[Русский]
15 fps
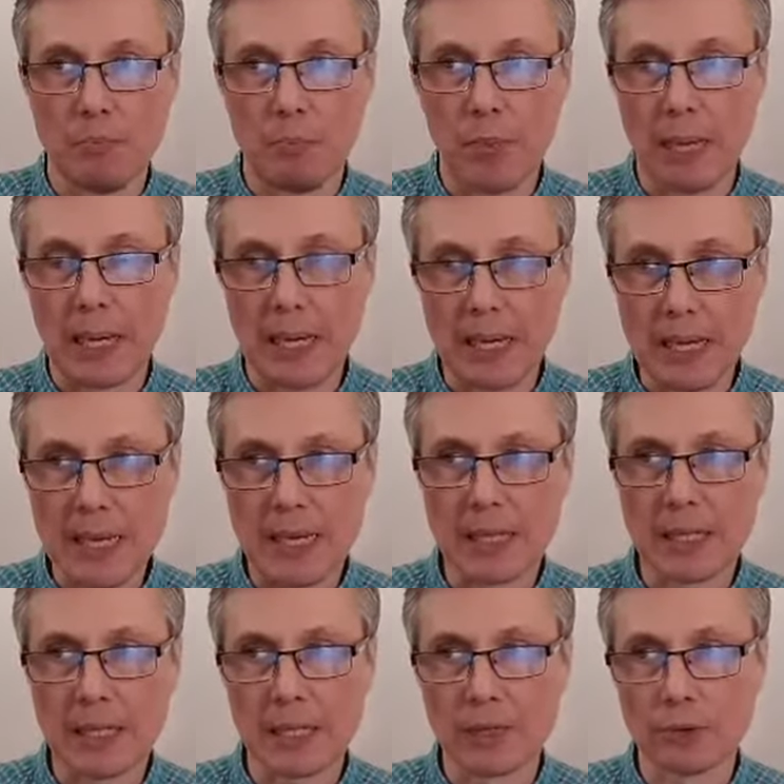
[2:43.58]

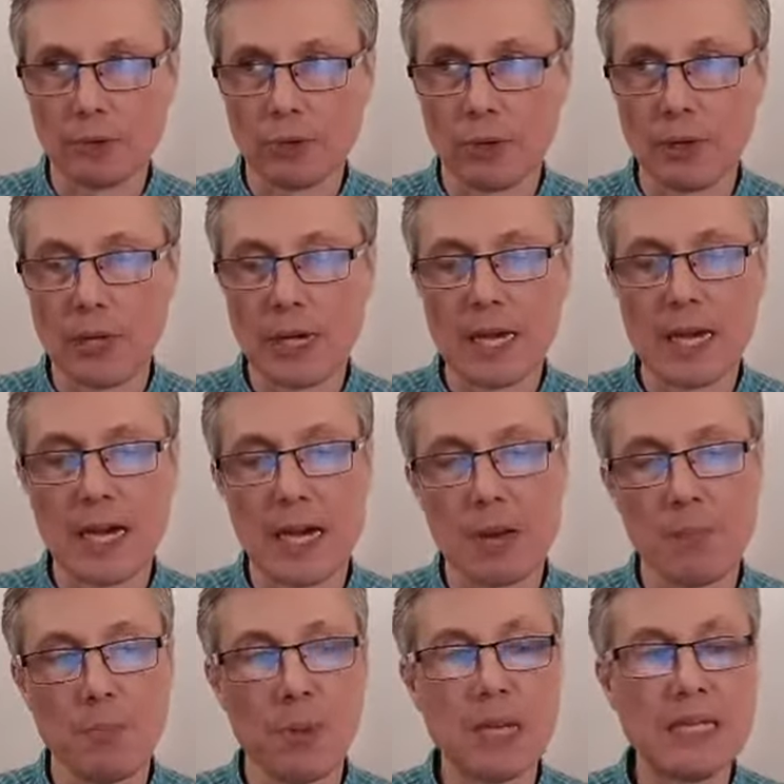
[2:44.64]
Покаяние, которое
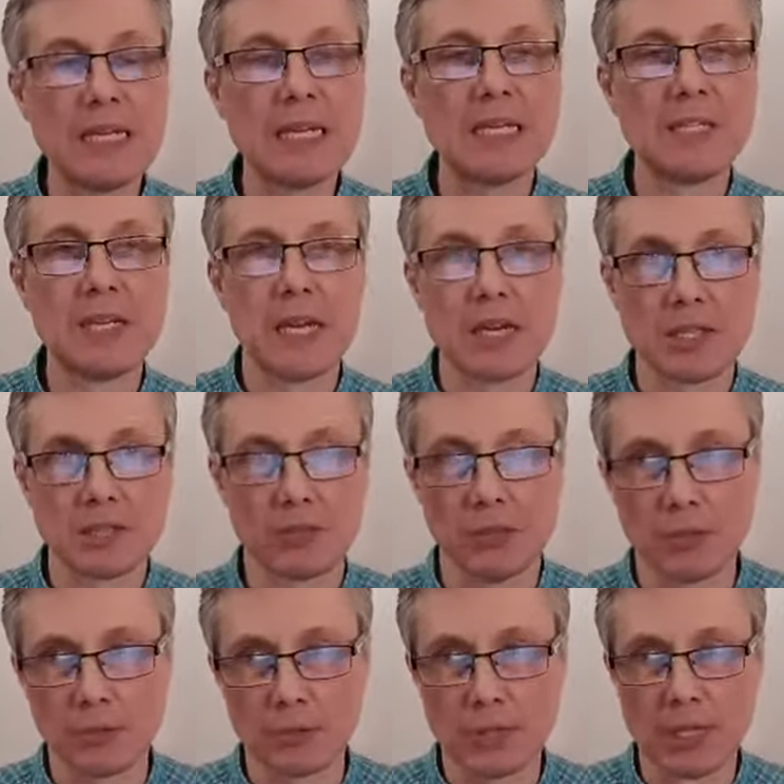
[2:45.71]
как бы не
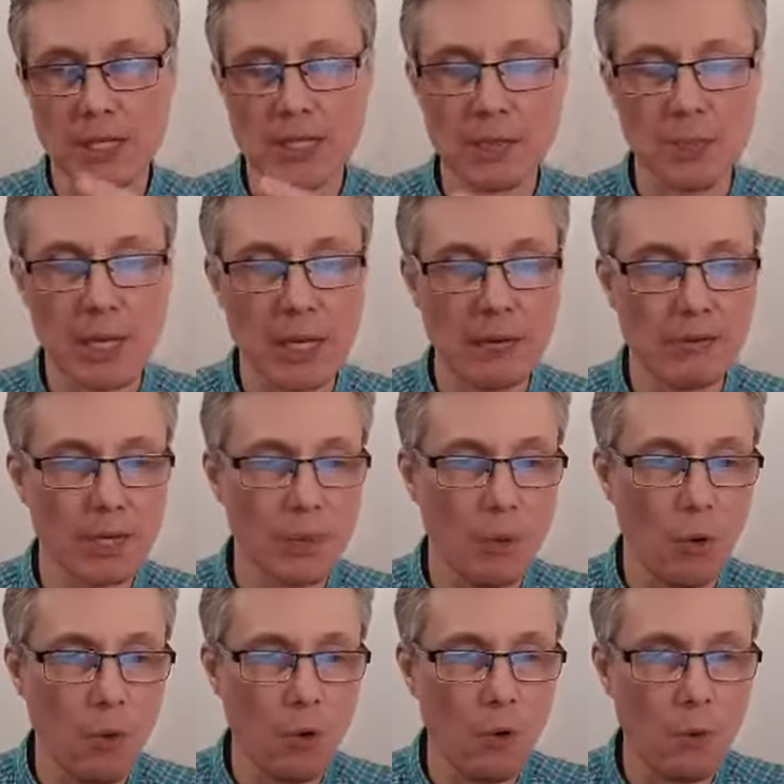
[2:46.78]
действенно. То есть, если мы
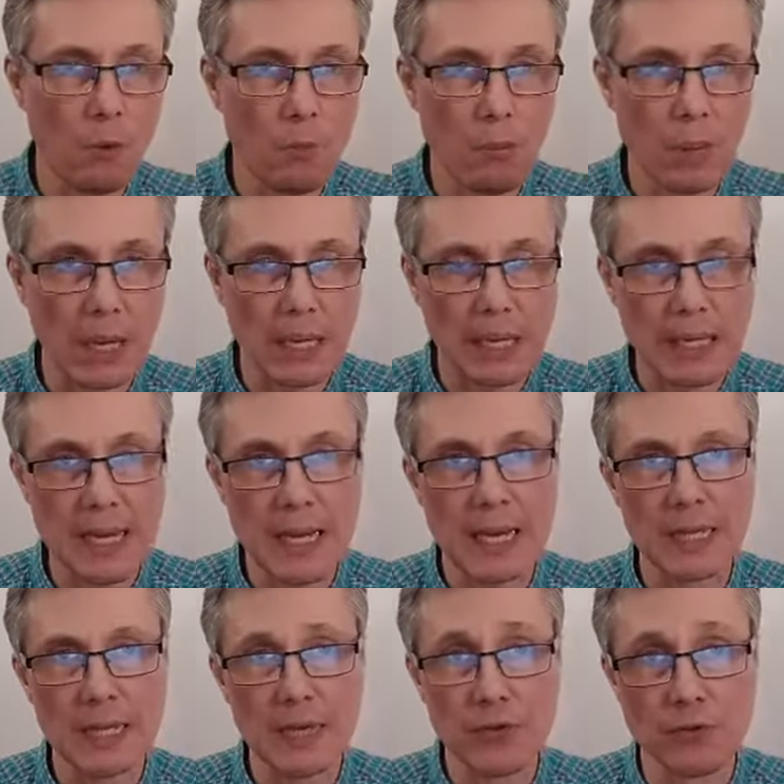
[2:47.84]
говорим о
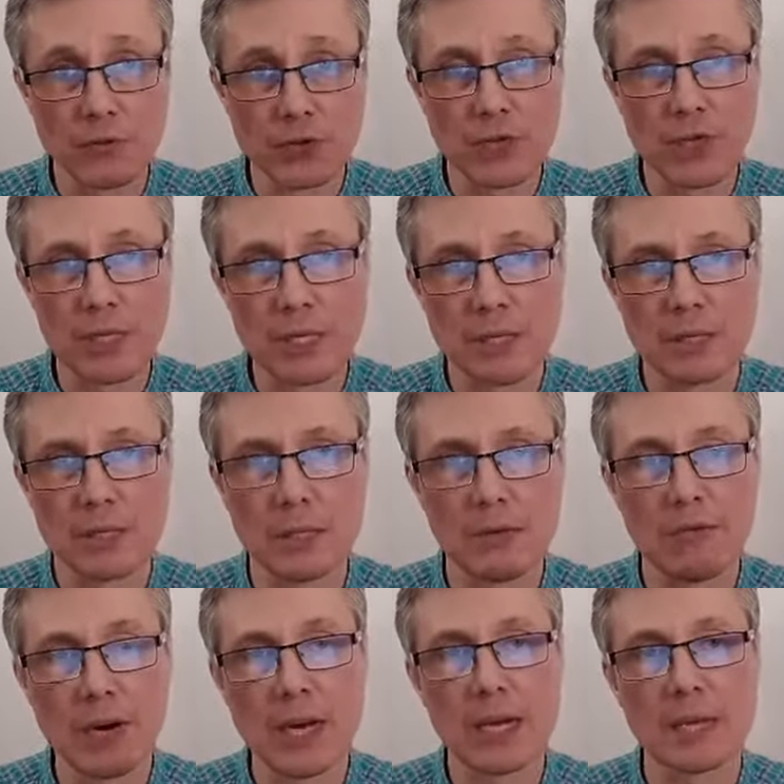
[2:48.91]
покаянии в жизни,
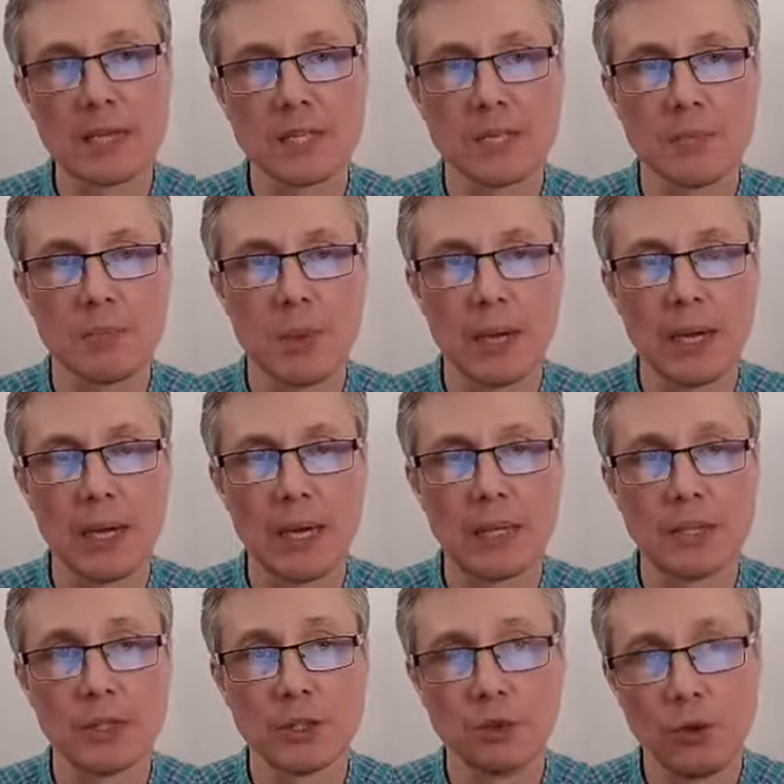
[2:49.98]
евангельском
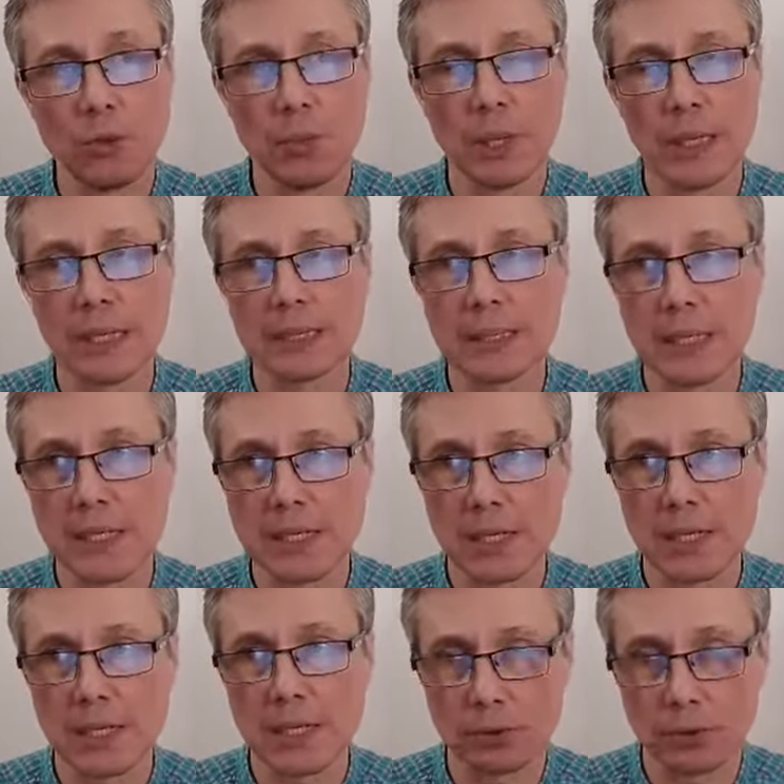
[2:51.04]
покаянии, той благодати,
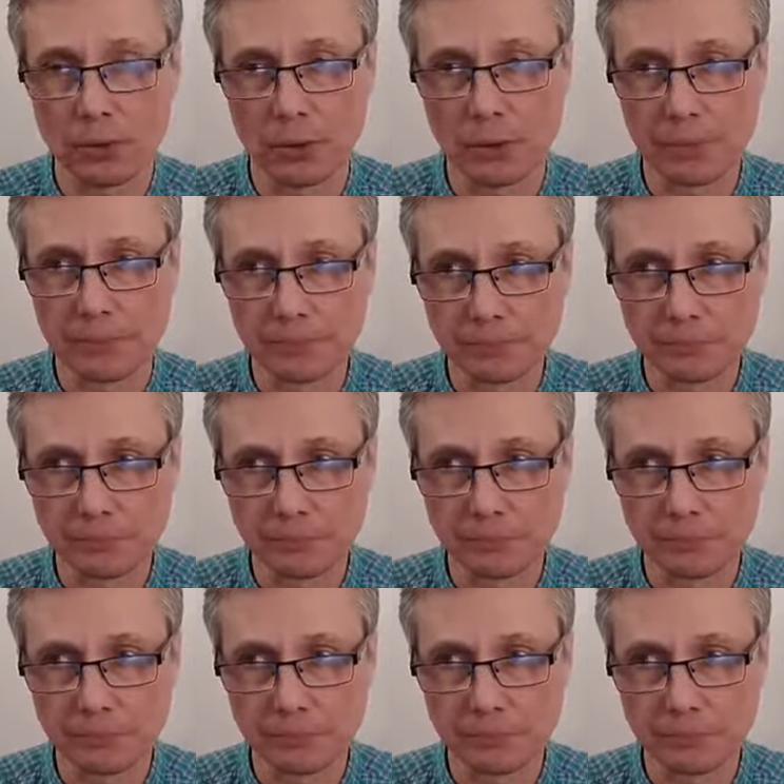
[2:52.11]
которую